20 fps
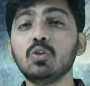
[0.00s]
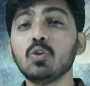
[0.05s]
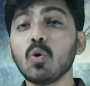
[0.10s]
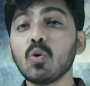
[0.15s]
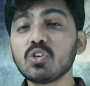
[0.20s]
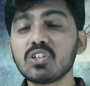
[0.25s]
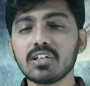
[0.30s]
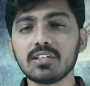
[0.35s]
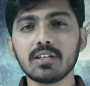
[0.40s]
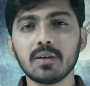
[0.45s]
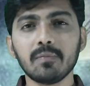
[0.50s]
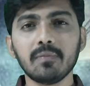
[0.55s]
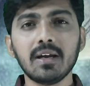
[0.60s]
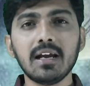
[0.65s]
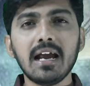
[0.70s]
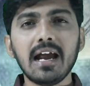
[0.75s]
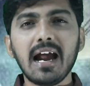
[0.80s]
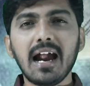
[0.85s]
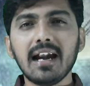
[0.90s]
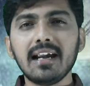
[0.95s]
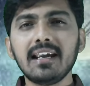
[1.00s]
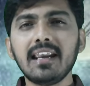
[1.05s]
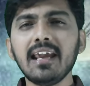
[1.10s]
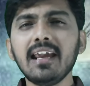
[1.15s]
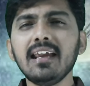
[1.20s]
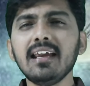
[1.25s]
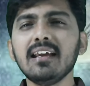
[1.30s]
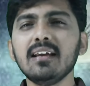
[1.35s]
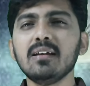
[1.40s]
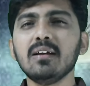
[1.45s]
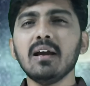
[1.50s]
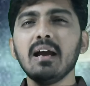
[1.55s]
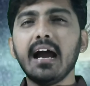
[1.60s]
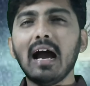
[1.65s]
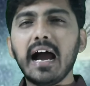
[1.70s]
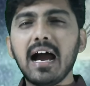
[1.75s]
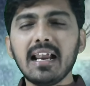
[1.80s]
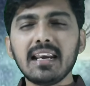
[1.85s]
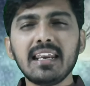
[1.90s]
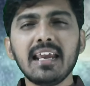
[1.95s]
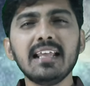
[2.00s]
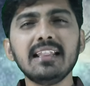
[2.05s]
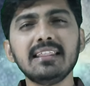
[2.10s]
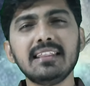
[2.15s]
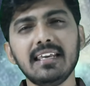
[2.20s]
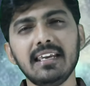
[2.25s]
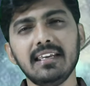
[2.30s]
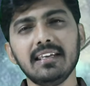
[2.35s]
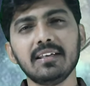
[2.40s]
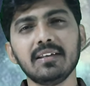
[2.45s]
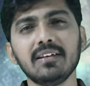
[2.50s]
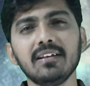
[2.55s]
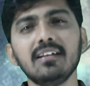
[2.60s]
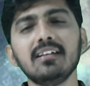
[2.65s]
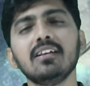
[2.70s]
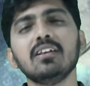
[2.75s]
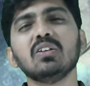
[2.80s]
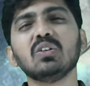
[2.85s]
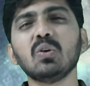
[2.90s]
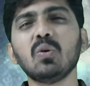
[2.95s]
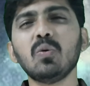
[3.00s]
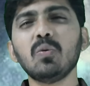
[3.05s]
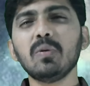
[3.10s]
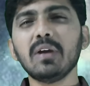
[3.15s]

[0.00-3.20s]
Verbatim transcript: దోషజం అంటే అన్హెల్తీ సో